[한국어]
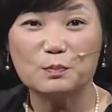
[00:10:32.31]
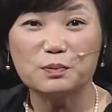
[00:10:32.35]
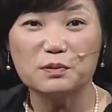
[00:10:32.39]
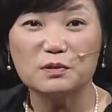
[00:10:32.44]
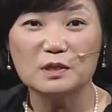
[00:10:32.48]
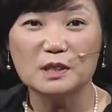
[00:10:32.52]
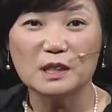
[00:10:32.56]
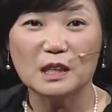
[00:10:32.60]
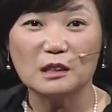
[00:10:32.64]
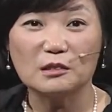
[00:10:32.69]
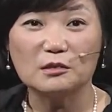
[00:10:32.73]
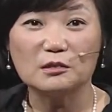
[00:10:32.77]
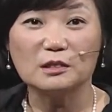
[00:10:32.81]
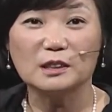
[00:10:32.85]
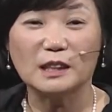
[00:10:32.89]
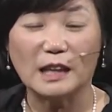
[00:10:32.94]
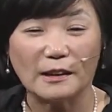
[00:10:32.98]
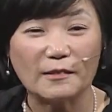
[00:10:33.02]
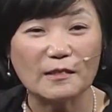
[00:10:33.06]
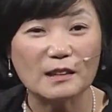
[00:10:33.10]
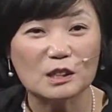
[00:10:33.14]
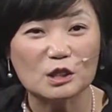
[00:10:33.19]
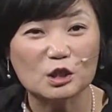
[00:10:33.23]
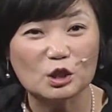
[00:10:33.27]
풀지 않고
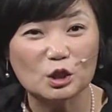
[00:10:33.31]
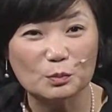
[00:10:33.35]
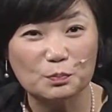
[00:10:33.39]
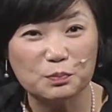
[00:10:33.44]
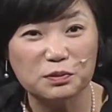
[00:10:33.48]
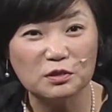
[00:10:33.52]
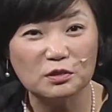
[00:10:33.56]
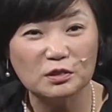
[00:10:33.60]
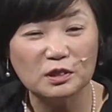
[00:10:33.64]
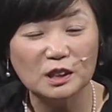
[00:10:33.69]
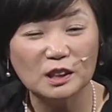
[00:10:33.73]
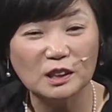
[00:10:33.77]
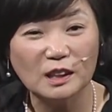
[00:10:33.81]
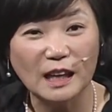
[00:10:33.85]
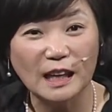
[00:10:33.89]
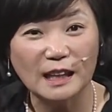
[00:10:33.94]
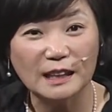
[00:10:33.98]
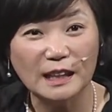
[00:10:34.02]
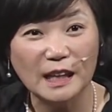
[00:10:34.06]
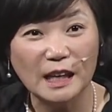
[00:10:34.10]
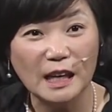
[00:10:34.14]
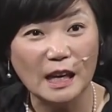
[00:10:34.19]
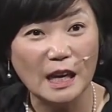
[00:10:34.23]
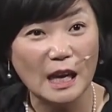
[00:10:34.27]
객관식으로 풀고 있는 거
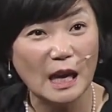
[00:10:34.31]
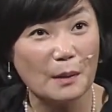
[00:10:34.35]
아니야?